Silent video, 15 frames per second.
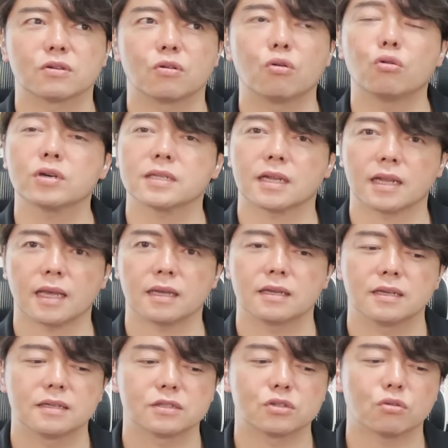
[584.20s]
大きなね、
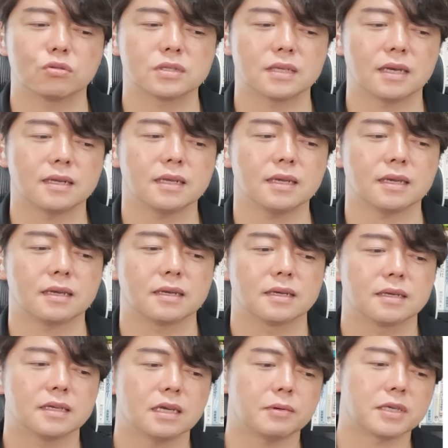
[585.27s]
調整に、
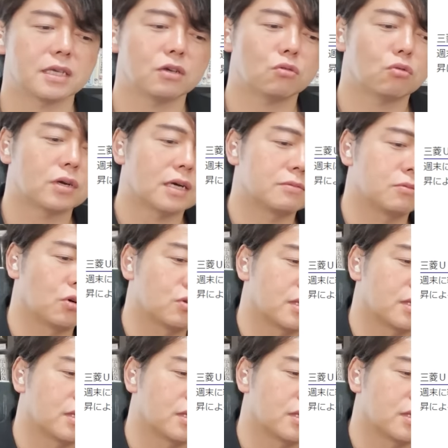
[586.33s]
やっぱり銀行株も